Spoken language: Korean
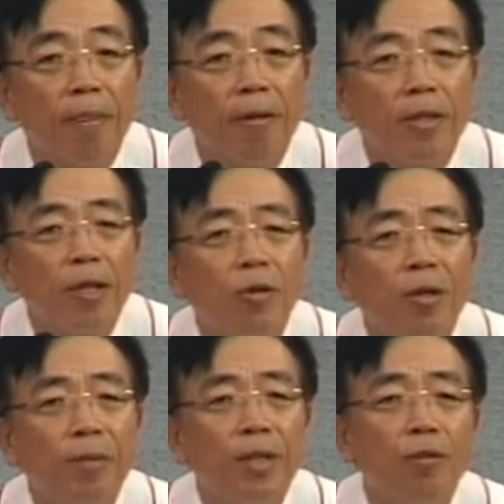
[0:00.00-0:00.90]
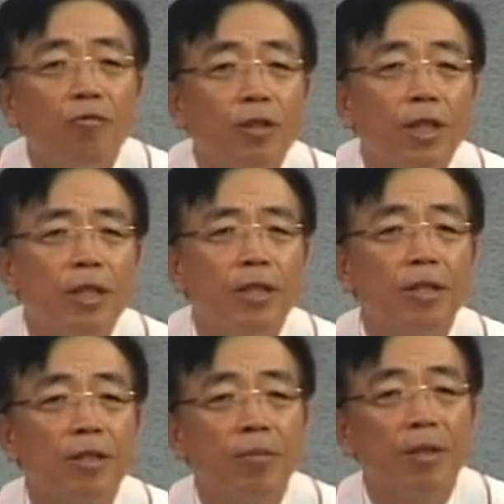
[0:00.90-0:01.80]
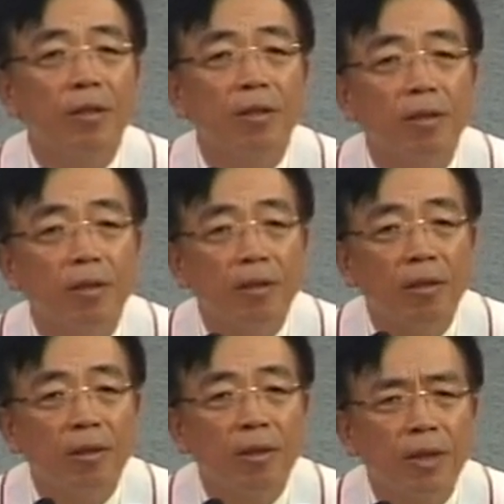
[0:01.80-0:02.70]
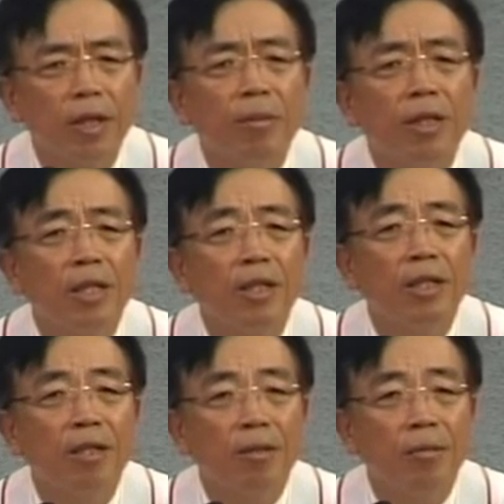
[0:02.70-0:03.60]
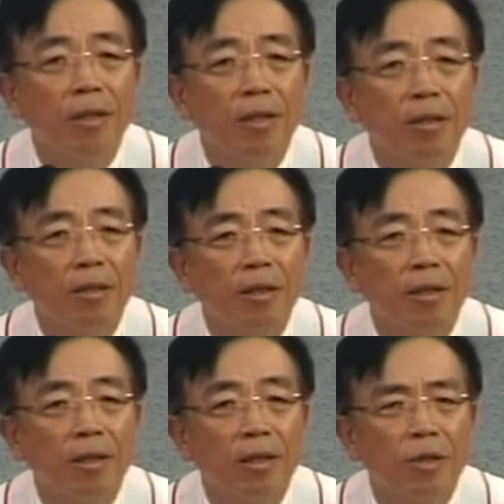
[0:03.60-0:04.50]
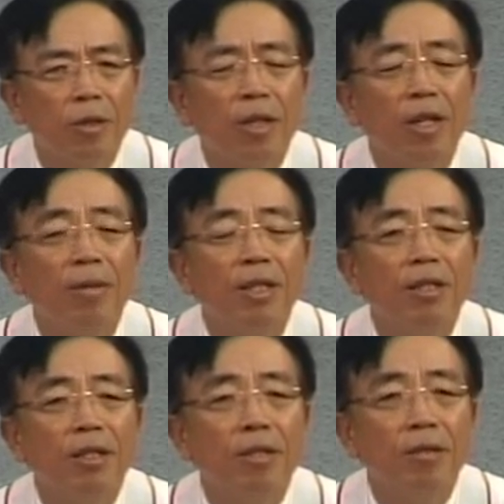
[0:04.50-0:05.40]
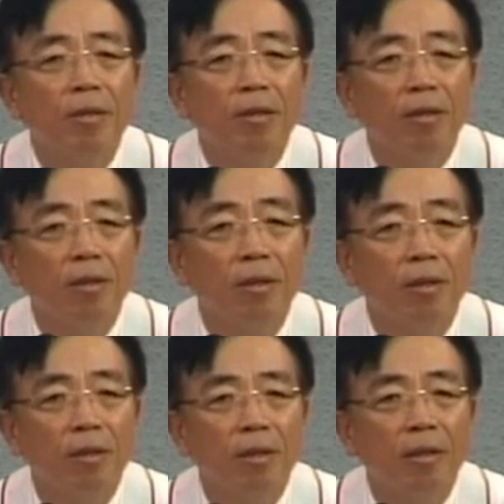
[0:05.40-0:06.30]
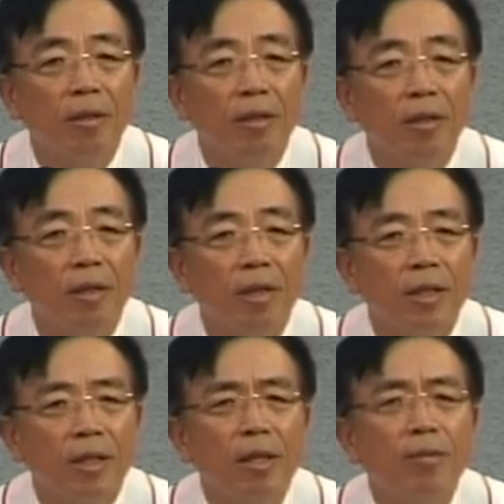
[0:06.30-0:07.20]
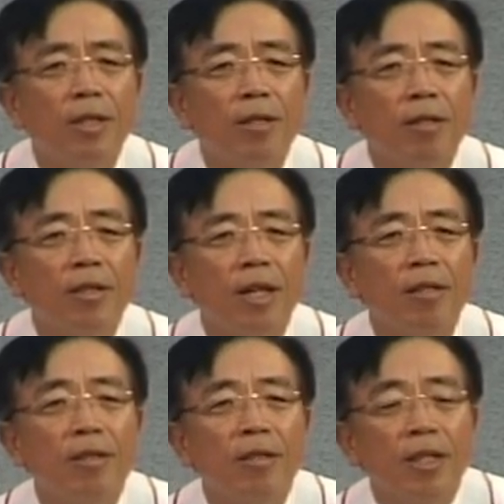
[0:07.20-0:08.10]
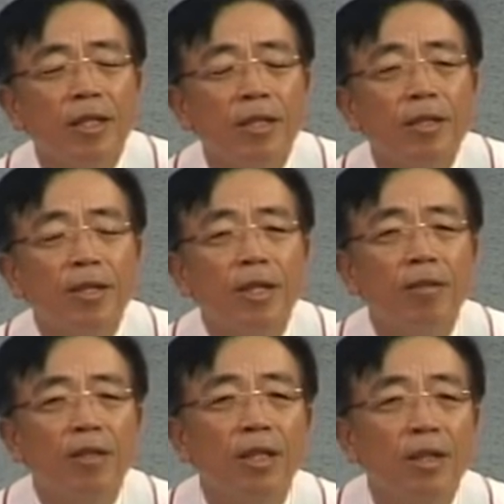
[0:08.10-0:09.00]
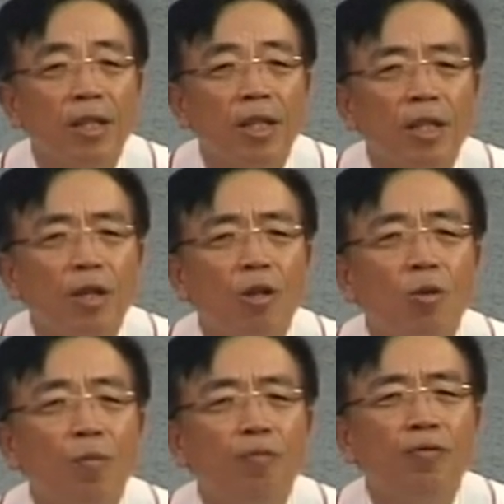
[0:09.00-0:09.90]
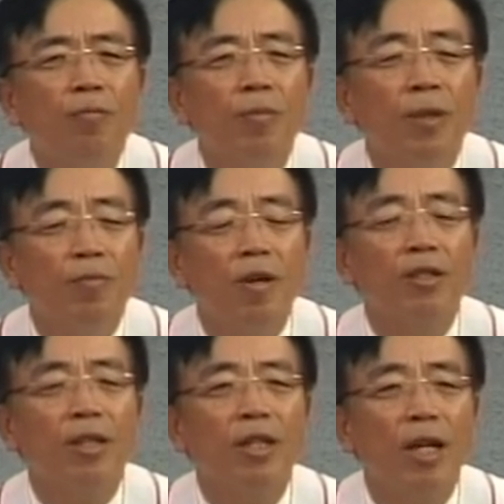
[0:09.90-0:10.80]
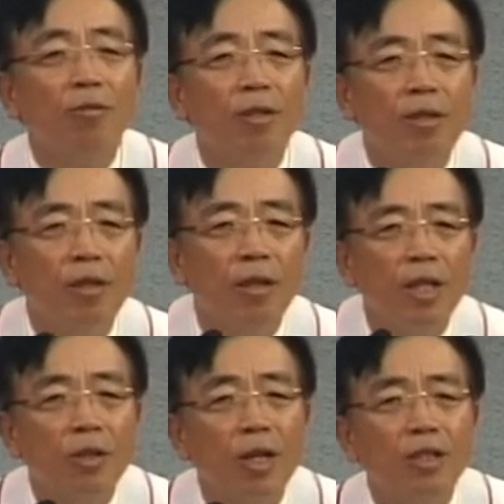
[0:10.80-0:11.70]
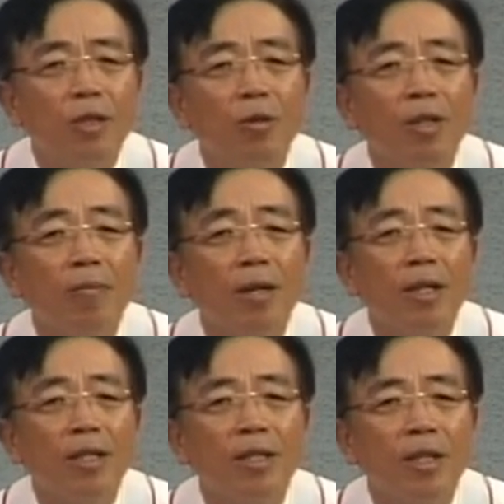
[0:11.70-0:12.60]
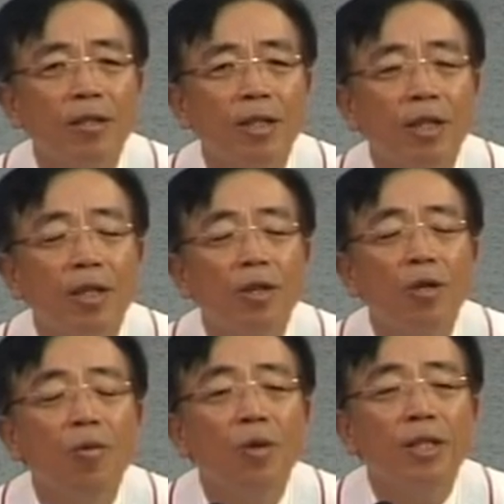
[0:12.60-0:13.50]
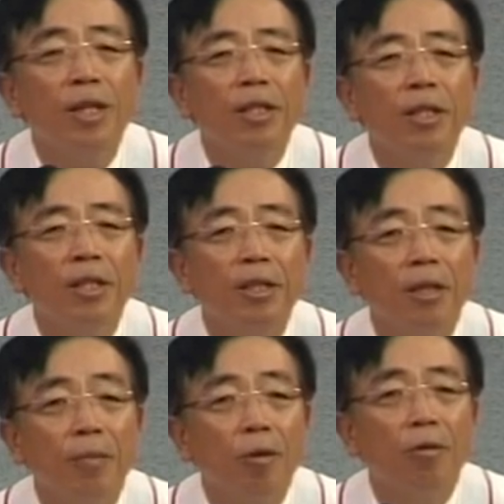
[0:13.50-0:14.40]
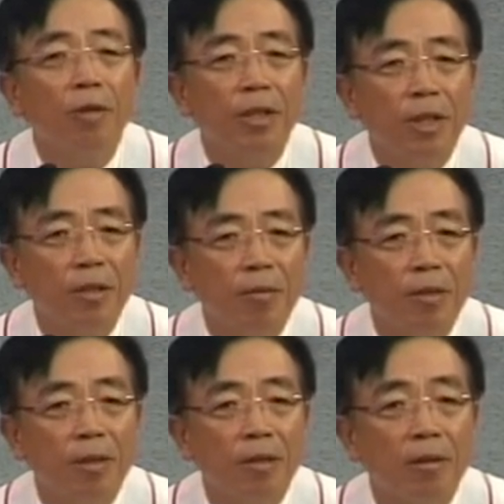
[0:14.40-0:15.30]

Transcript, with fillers: 살과 피의 구원의 길이 있습니다. 생명의 길이 있습니다. 죄사함의 길이 있습니다. 짧은 인생을 사는 인생들이 그것도 불, 불안전한 가운데서 좌절하고 낭망하는 인생들이 영원히 살 길이 바로 거기에 있습니다.